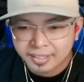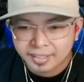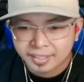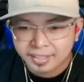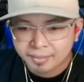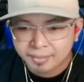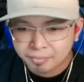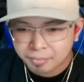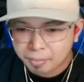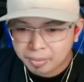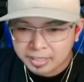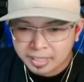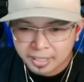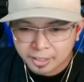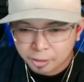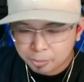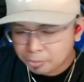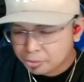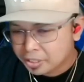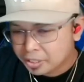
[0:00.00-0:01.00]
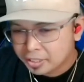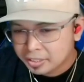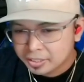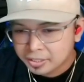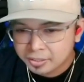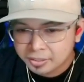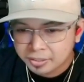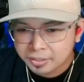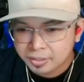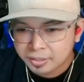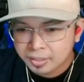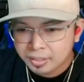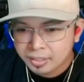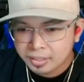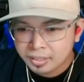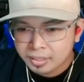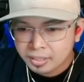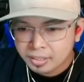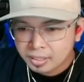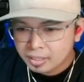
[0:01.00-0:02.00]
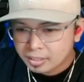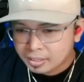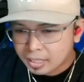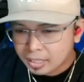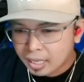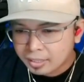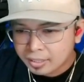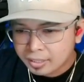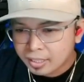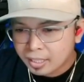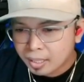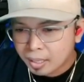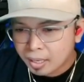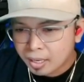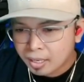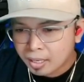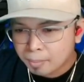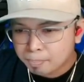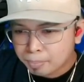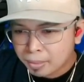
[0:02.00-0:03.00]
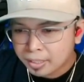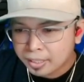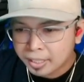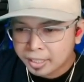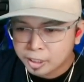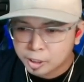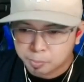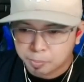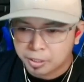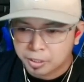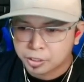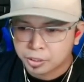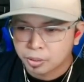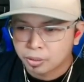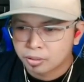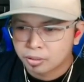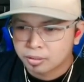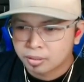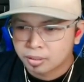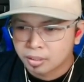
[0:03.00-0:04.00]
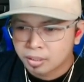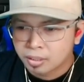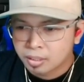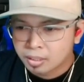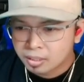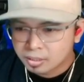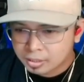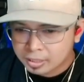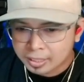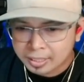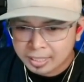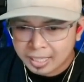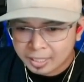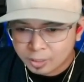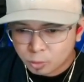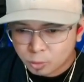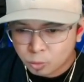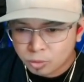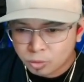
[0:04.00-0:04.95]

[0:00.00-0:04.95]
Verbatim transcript: Babasahin ko po sa inyo. Sa kanilang uh, ah, pag inspeksyon sa naturang